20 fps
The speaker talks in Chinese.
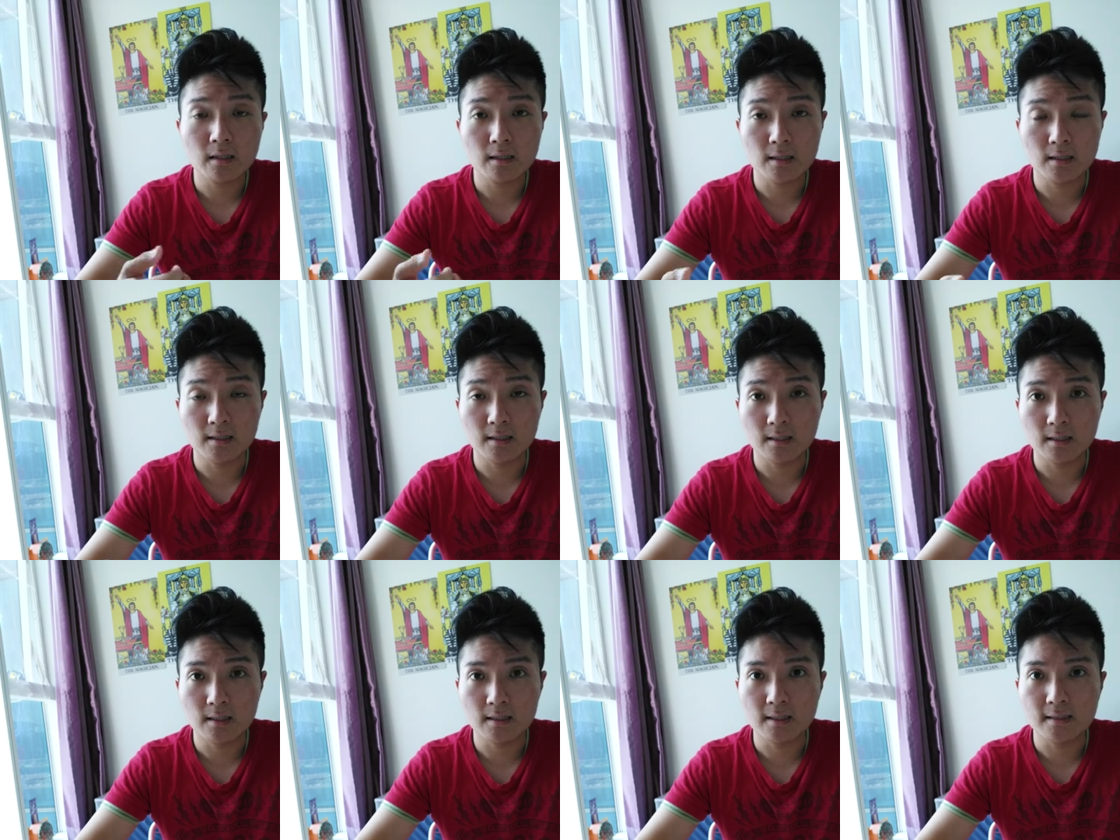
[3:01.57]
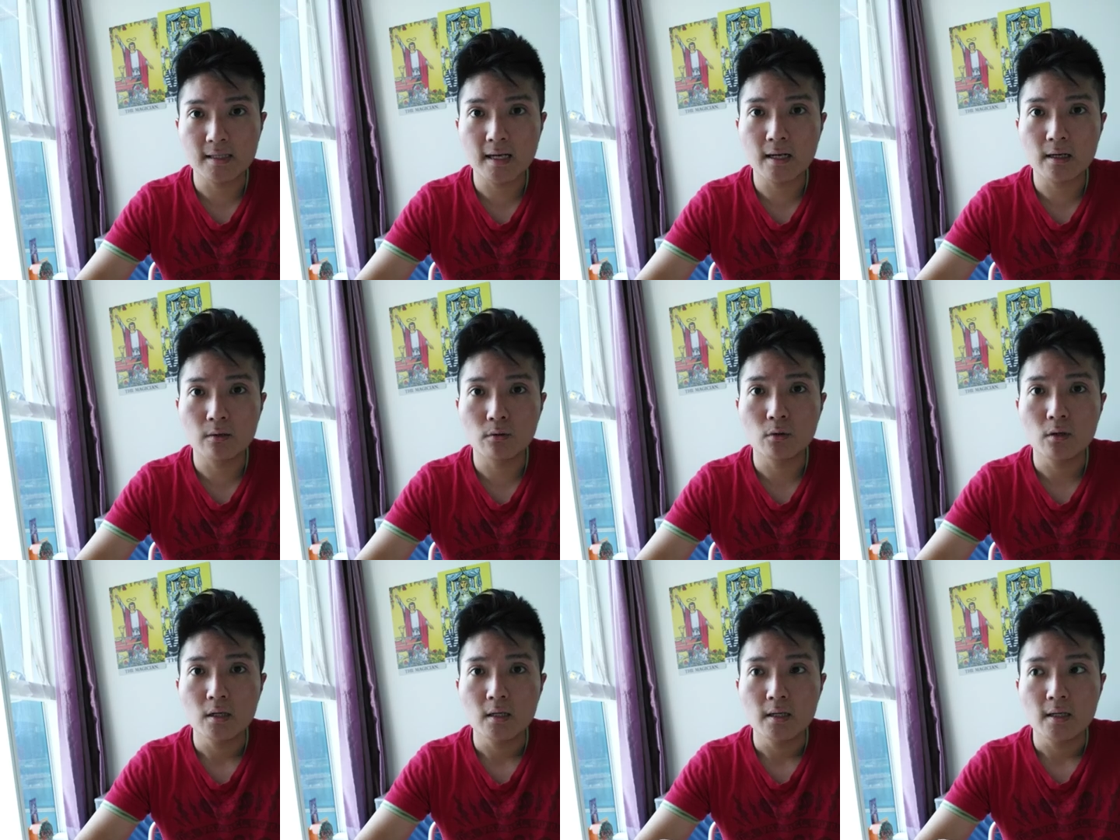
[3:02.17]
可可能要，
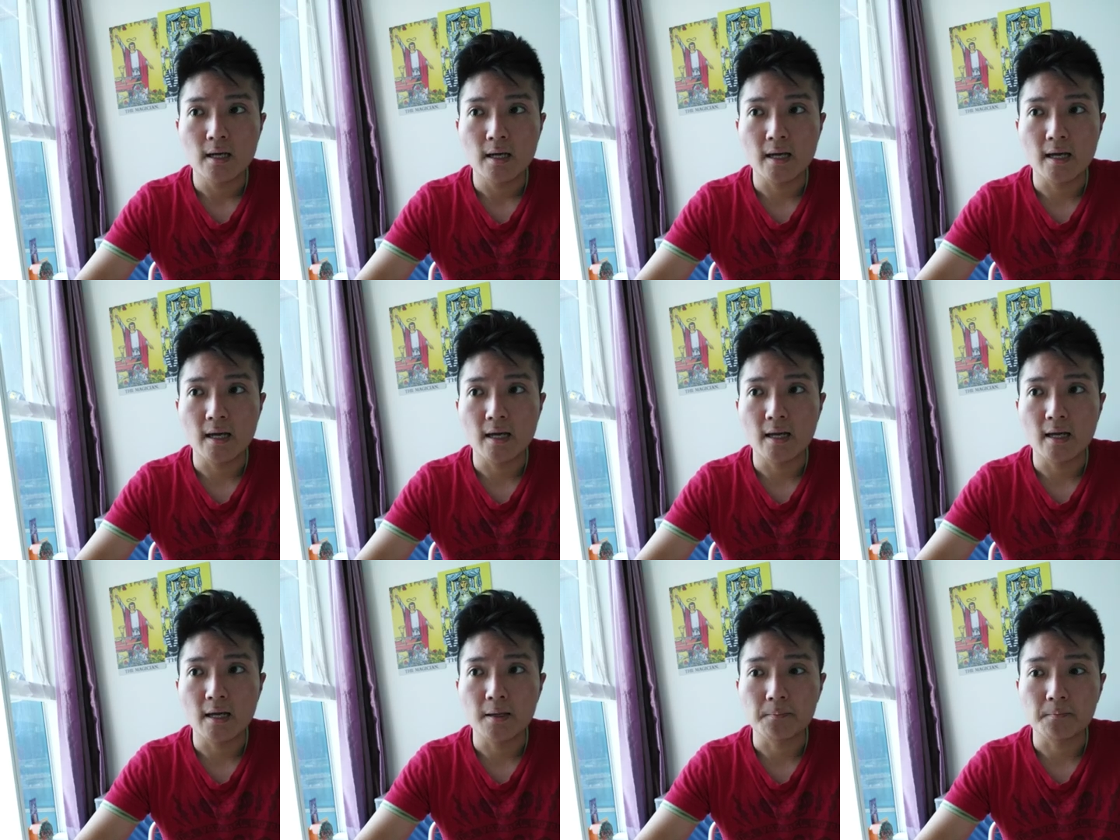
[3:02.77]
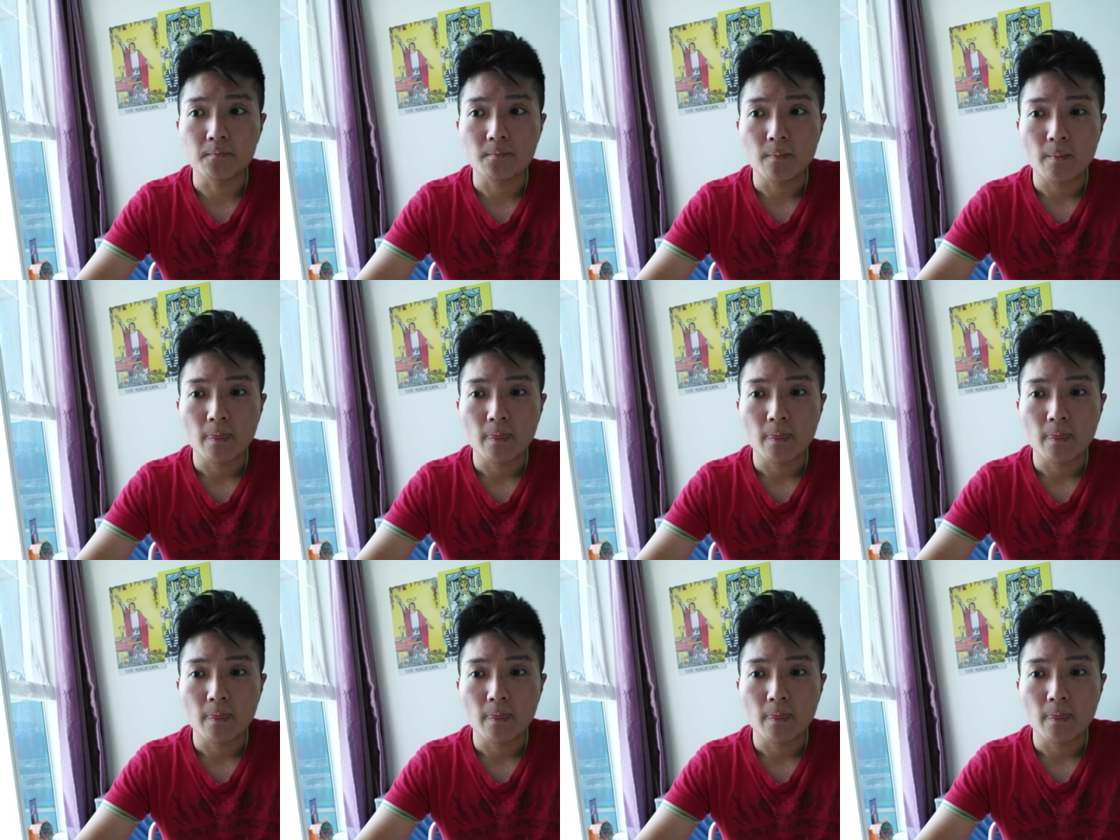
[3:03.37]
嗯，